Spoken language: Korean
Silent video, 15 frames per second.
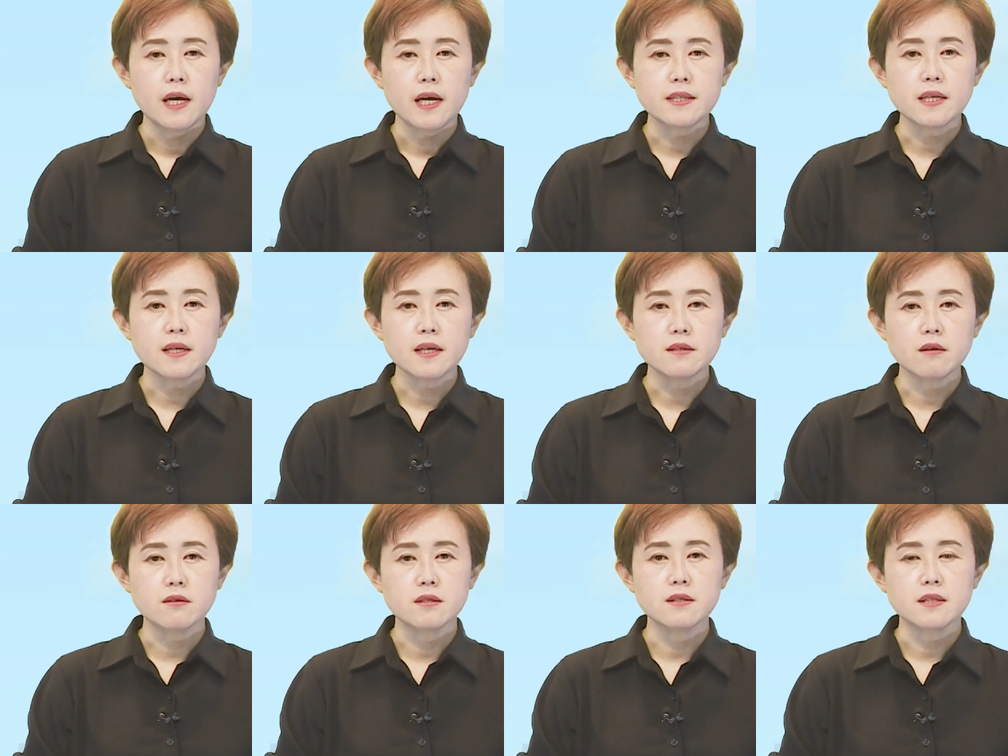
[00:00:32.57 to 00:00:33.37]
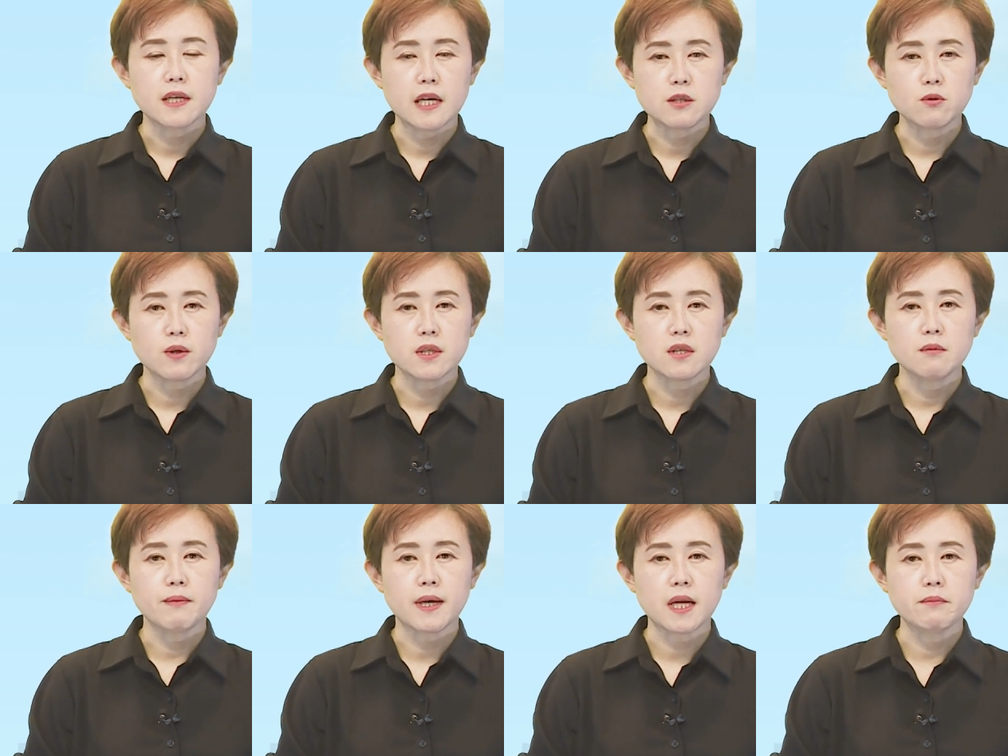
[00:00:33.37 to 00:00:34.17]
해상에서는
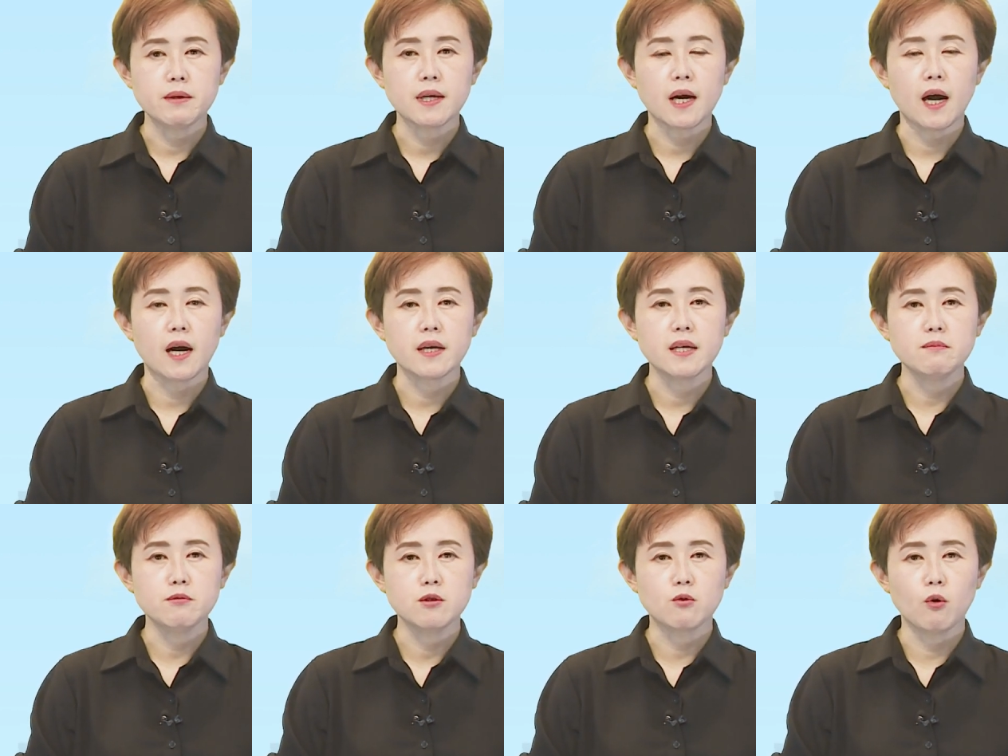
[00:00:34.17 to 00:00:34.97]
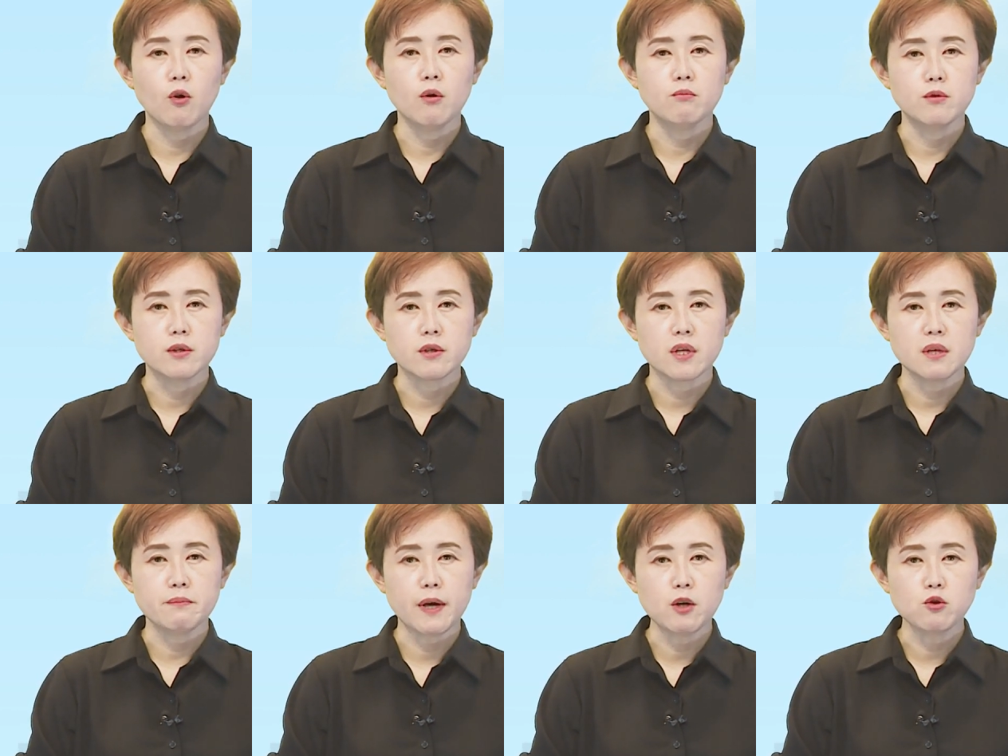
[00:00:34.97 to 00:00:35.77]
계속해서 바람이 강하게 불고
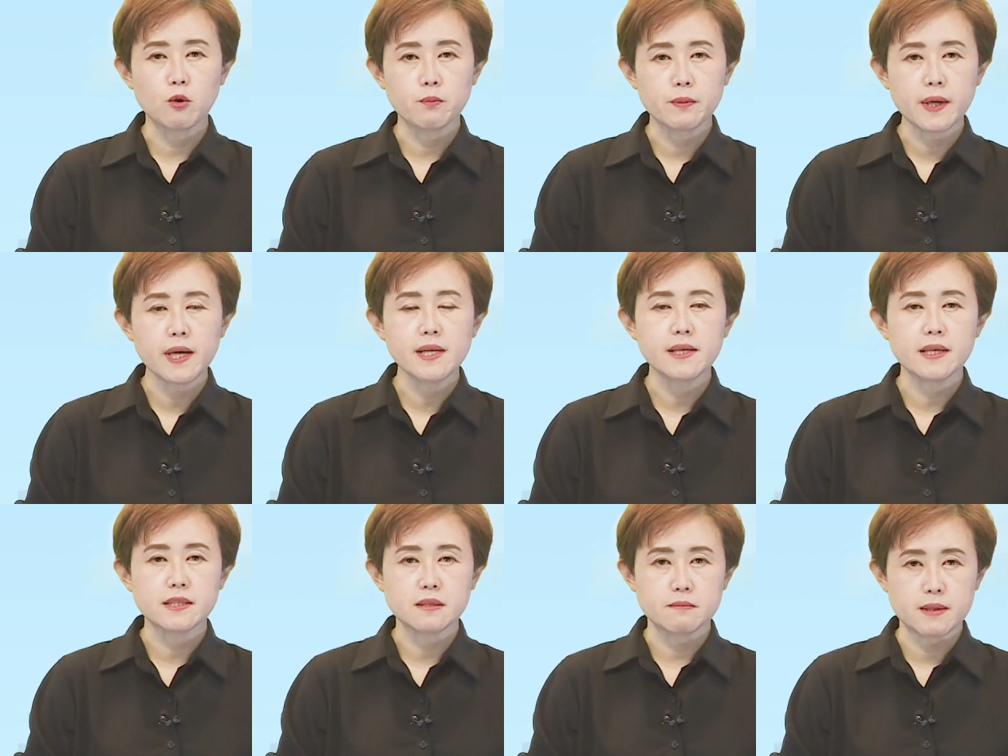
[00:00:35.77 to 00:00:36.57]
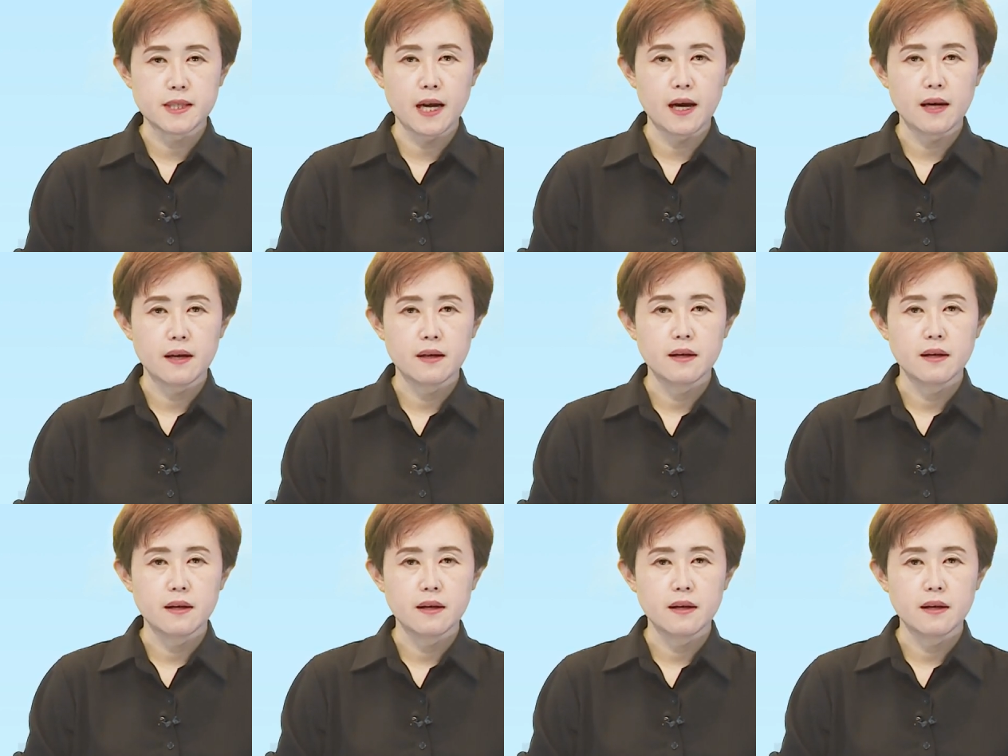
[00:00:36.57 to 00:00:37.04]
물결이 매우 높게 일겠습니다.